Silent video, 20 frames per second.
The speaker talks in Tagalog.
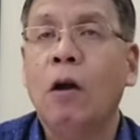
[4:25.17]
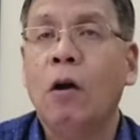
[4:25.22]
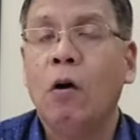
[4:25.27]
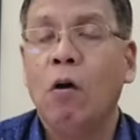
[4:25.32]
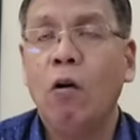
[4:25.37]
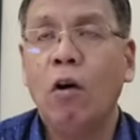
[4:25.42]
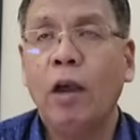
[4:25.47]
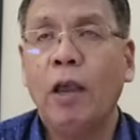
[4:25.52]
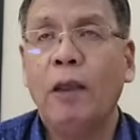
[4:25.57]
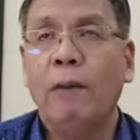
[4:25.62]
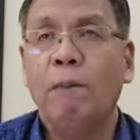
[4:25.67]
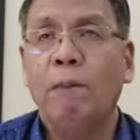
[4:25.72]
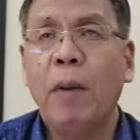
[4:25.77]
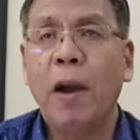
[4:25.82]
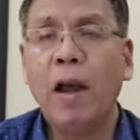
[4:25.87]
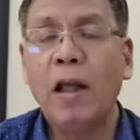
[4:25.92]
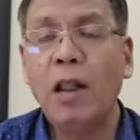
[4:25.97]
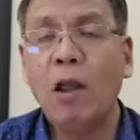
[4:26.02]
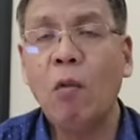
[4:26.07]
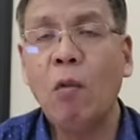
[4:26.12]
Okay,
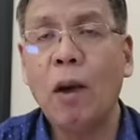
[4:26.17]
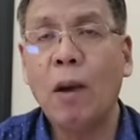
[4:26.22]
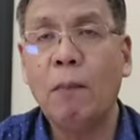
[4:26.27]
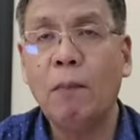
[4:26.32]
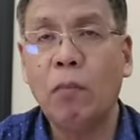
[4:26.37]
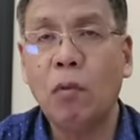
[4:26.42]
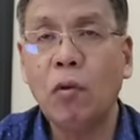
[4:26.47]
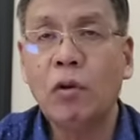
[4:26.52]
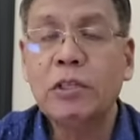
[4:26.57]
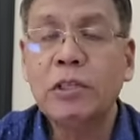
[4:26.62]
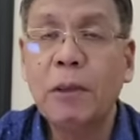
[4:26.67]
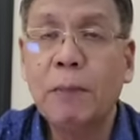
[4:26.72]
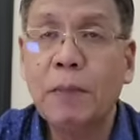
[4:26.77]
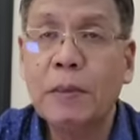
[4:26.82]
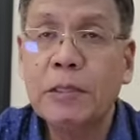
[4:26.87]
pangalawa, bukod sa